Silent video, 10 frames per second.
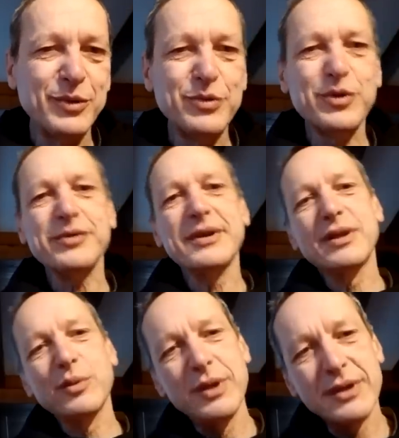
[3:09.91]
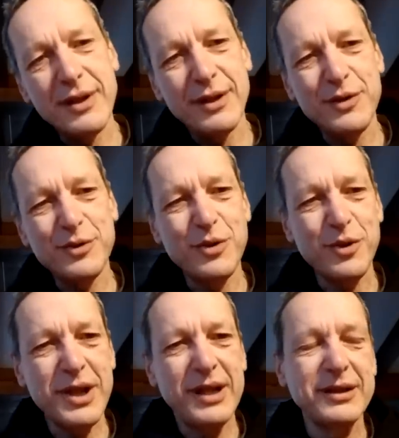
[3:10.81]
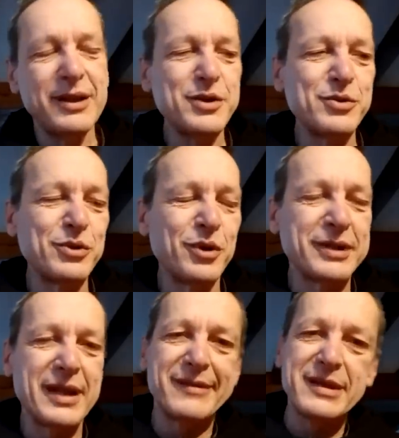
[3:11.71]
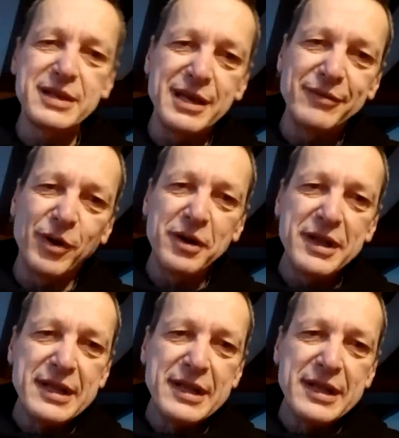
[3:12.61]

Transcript: sostituite il digiuno dal digiuno televisivo,